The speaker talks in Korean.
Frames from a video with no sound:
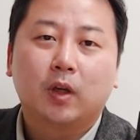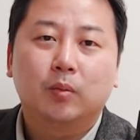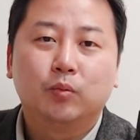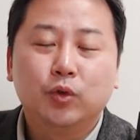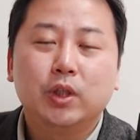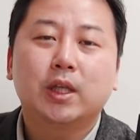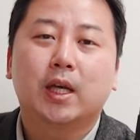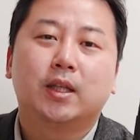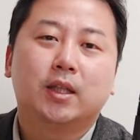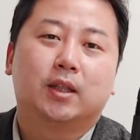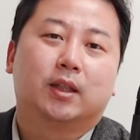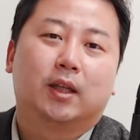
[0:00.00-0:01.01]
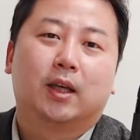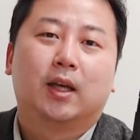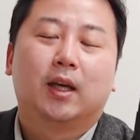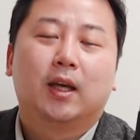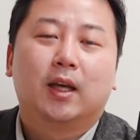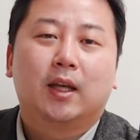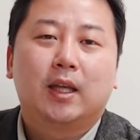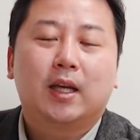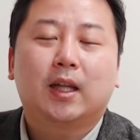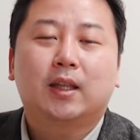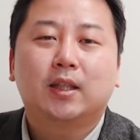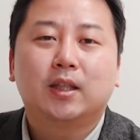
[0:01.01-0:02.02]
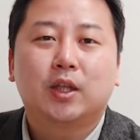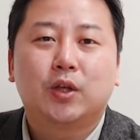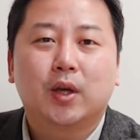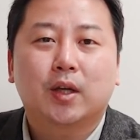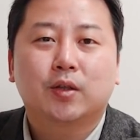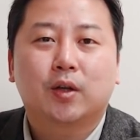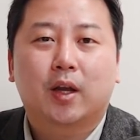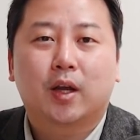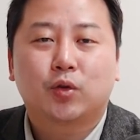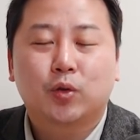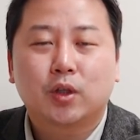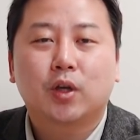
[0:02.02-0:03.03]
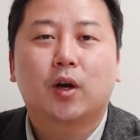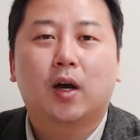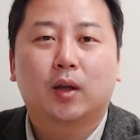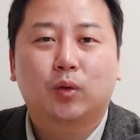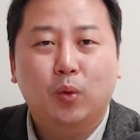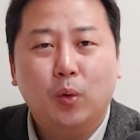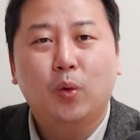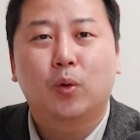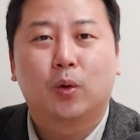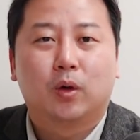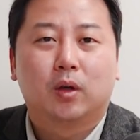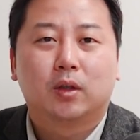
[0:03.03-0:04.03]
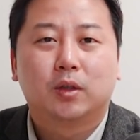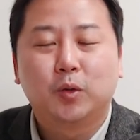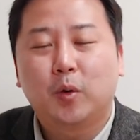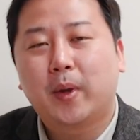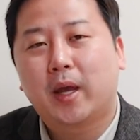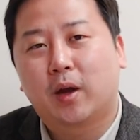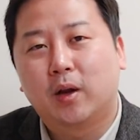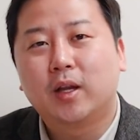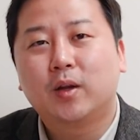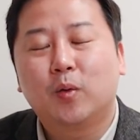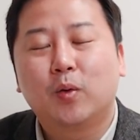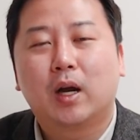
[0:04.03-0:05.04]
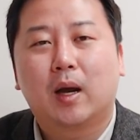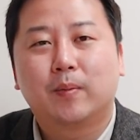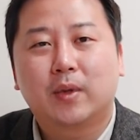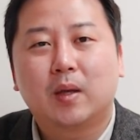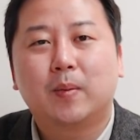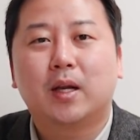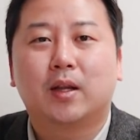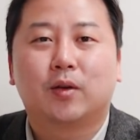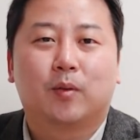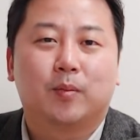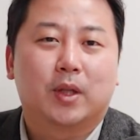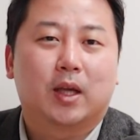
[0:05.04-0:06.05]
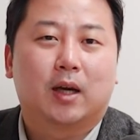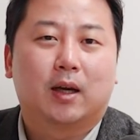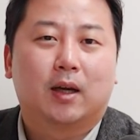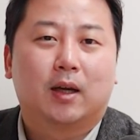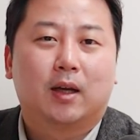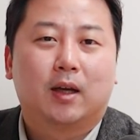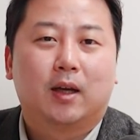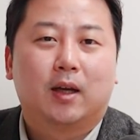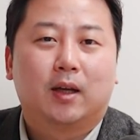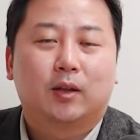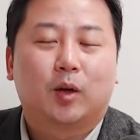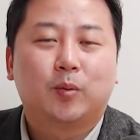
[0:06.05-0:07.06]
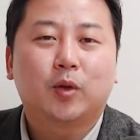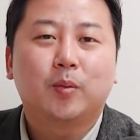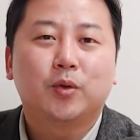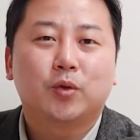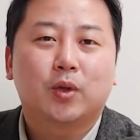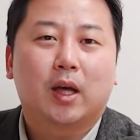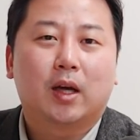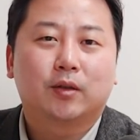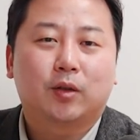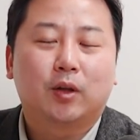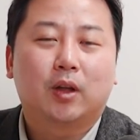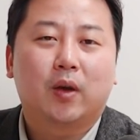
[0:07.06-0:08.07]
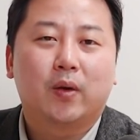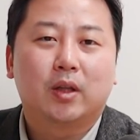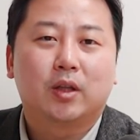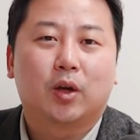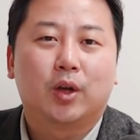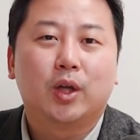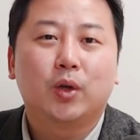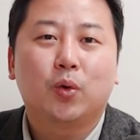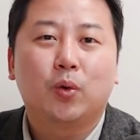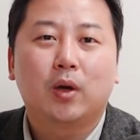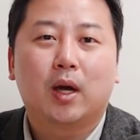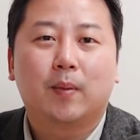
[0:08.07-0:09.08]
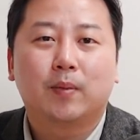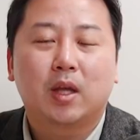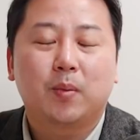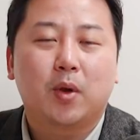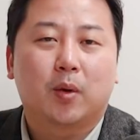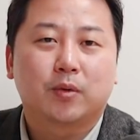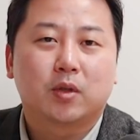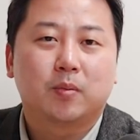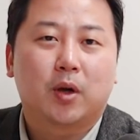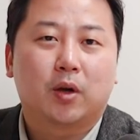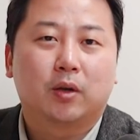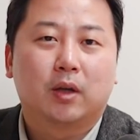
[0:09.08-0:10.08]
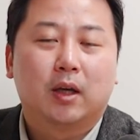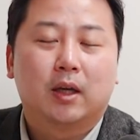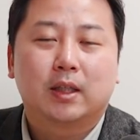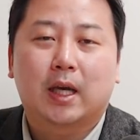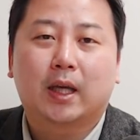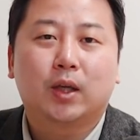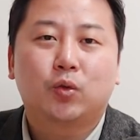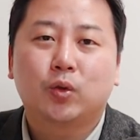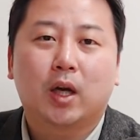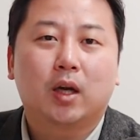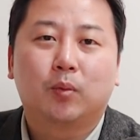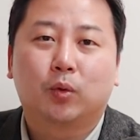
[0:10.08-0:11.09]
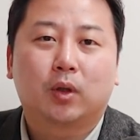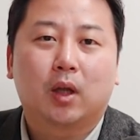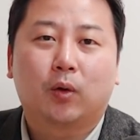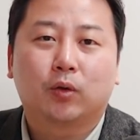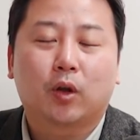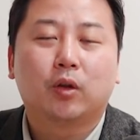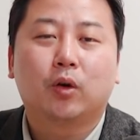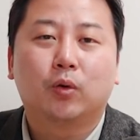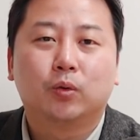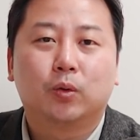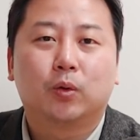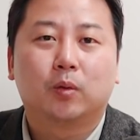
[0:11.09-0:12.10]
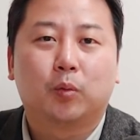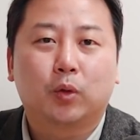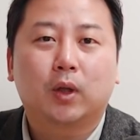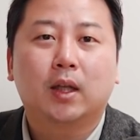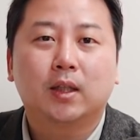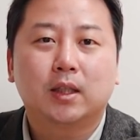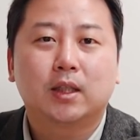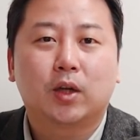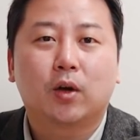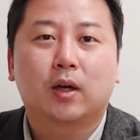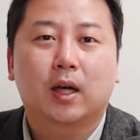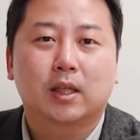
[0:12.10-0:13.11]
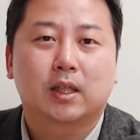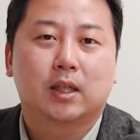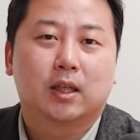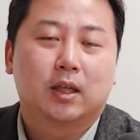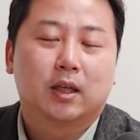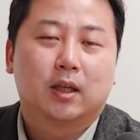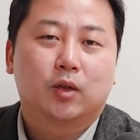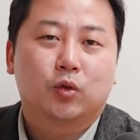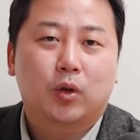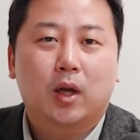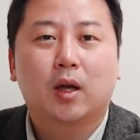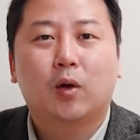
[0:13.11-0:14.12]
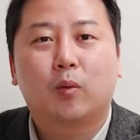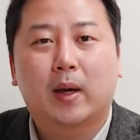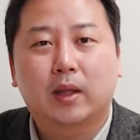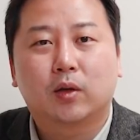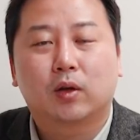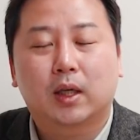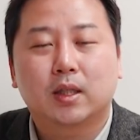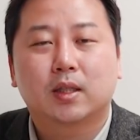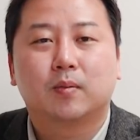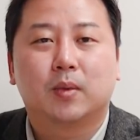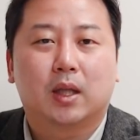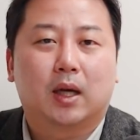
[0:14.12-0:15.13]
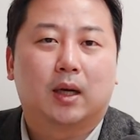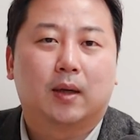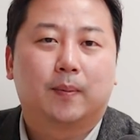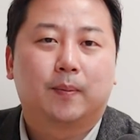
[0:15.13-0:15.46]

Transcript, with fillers: 문제는 이 같은 기획설의 출처가 또 그놈의 열린공감 TV라는 겁니다. 더불어민주당 선대위는 열린공감 TV 없으면 자기 주장을 못하고 선거운동을 못하는 지경까지 추락하고 만 것 같습니다.